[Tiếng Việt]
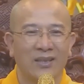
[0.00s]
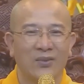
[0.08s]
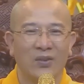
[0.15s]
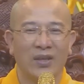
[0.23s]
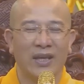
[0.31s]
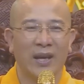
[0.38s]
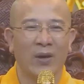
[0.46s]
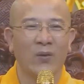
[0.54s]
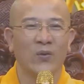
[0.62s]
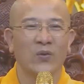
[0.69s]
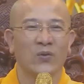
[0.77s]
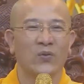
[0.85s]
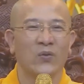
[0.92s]
rồi kéo
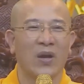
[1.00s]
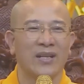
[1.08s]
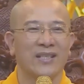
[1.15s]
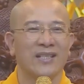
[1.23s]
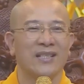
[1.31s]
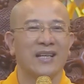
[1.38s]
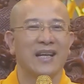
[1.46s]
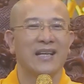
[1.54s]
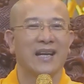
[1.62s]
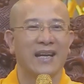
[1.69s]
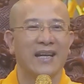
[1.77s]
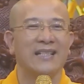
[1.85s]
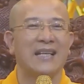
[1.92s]
toàn dân ra đấy
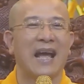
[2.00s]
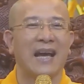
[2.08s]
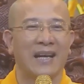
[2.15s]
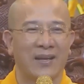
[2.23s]
để nghe giảng.